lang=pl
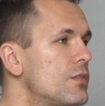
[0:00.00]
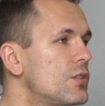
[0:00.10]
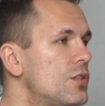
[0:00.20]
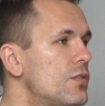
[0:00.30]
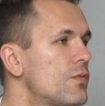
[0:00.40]

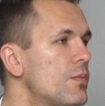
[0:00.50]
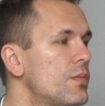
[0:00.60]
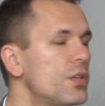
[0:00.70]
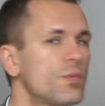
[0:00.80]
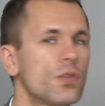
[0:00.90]
dzieciństwo
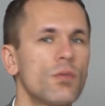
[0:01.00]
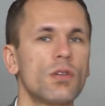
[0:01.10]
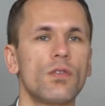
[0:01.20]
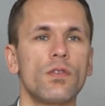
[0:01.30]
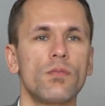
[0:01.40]
mieliśmy
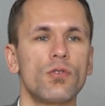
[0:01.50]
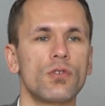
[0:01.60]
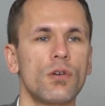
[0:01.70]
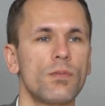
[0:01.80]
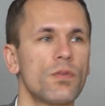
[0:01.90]
dobry dostęp do
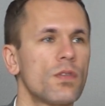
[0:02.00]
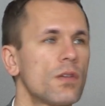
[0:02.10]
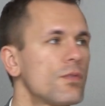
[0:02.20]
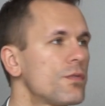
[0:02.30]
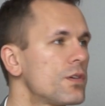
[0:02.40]
szkoły
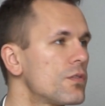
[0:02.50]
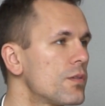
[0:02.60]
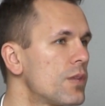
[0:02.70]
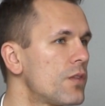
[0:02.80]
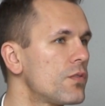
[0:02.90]
podstawowej, do
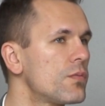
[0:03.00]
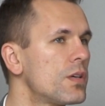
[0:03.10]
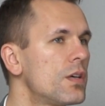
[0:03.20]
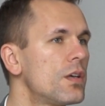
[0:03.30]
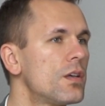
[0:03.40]
gimnazjum,
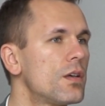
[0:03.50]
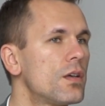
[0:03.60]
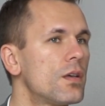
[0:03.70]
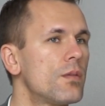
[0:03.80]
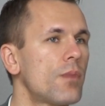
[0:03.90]

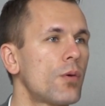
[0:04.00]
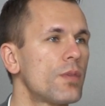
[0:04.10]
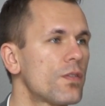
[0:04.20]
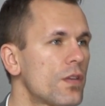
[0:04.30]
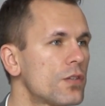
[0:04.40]
e, małe
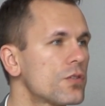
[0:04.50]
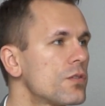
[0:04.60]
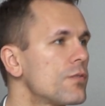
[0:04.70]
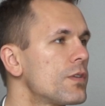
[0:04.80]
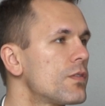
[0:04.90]

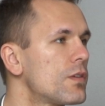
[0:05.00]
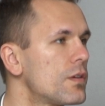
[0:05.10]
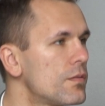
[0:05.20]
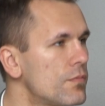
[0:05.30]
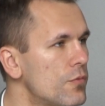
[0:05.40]
miasteczko,
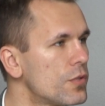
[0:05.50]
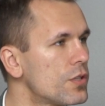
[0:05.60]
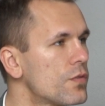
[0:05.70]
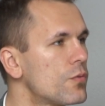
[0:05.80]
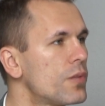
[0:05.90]
więcej ludzie
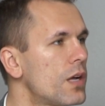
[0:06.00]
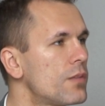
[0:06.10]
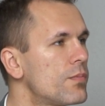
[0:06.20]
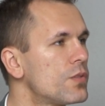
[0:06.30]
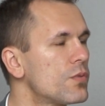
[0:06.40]
się skupiali
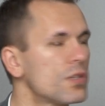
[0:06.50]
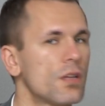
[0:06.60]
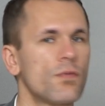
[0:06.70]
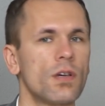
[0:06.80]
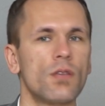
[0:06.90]
być może na
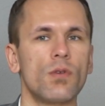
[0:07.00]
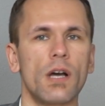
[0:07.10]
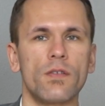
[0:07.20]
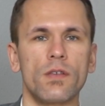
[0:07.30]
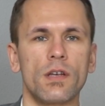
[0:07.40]
Twojej
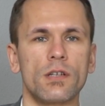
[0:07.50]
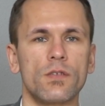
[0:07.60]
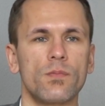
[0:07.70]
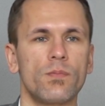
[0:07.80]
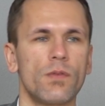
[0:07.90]
edukacji, także
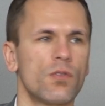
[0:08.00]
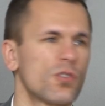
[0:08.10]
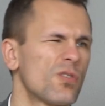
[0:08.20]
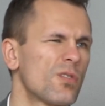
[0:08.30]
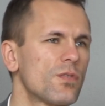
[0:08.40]
z
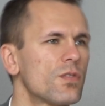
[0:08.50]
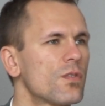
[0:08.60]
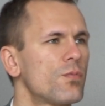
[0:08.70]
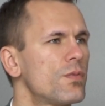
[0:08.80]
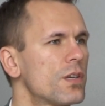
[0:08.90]
pewnością to
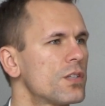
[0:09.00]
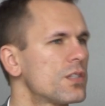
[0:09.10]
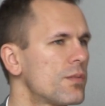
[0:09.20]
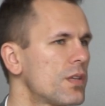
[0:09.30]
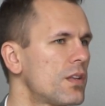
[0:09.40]
wszystko wpływa gdzieś
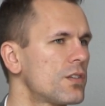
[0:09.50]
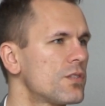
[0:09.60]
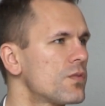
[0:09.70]
tam na dalsze